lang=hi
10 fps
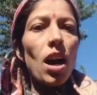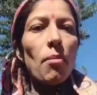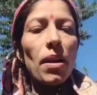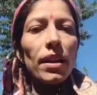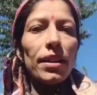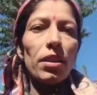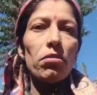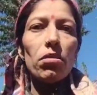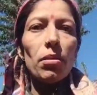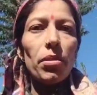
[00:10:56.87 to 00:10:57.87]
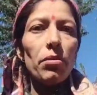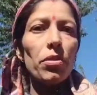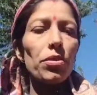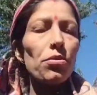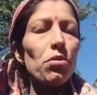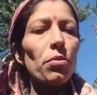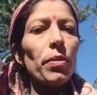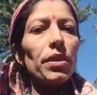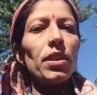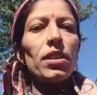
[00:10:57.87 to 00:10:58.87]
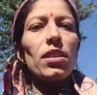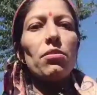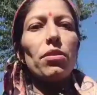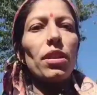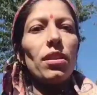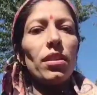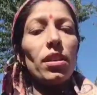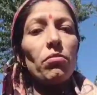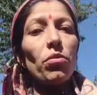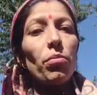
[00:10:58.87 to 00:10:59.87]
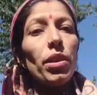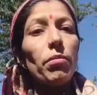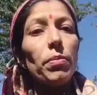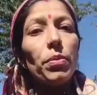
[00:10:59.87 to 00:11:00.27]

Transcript: हमारे देखो अभी वंश को पंद्रह दिन होने लगे वो भी अभी